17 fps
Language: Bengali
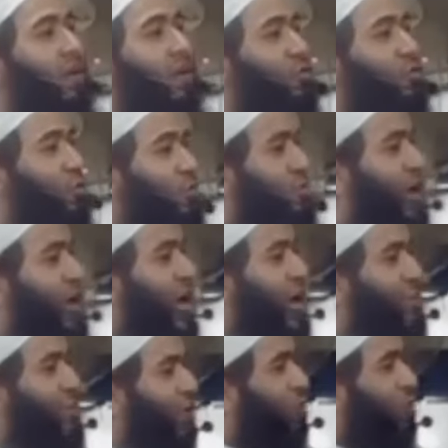তোমরা
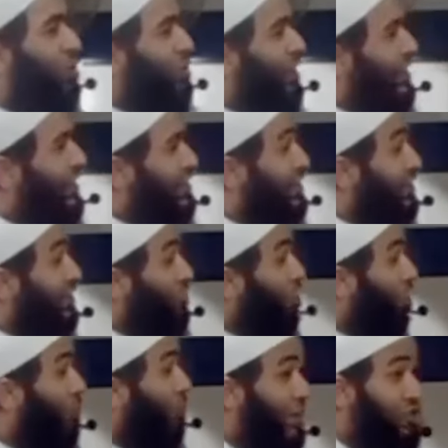আমার রবের কাছে
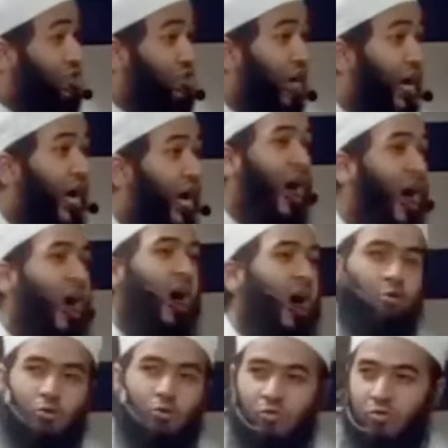ক্ষমা
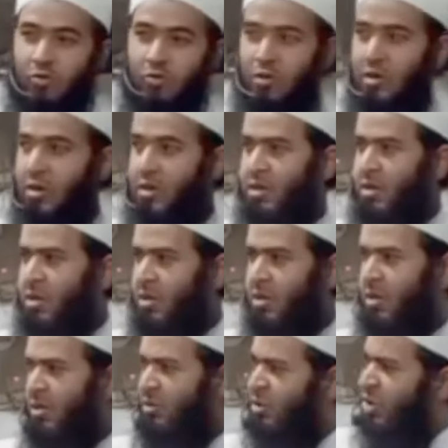চাও
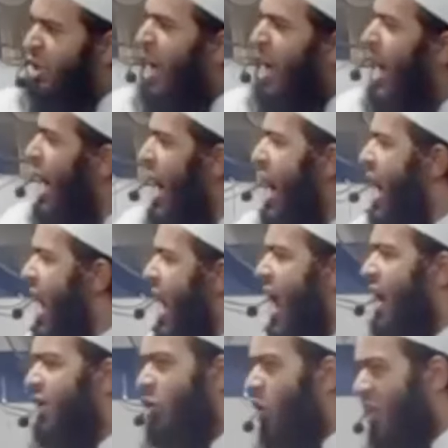যা
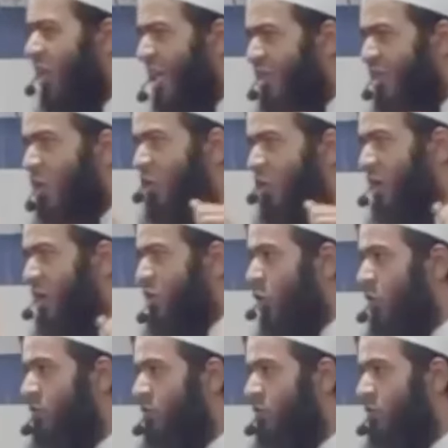করেছো করেছো